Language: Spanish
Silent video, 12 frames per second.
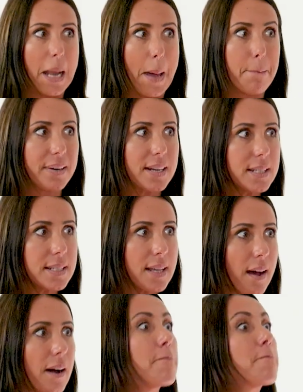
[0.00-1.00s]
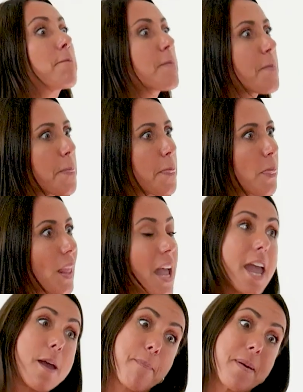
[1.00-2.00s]
Una te empresa. gusta, te gusta, lo vives y te
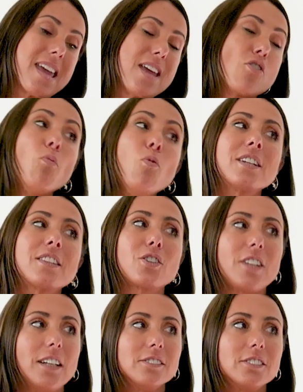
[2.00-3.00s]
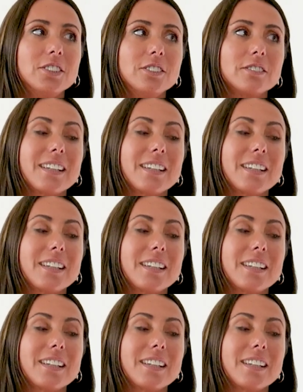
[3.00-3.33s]
gusta. Pero, y no muestro tanto.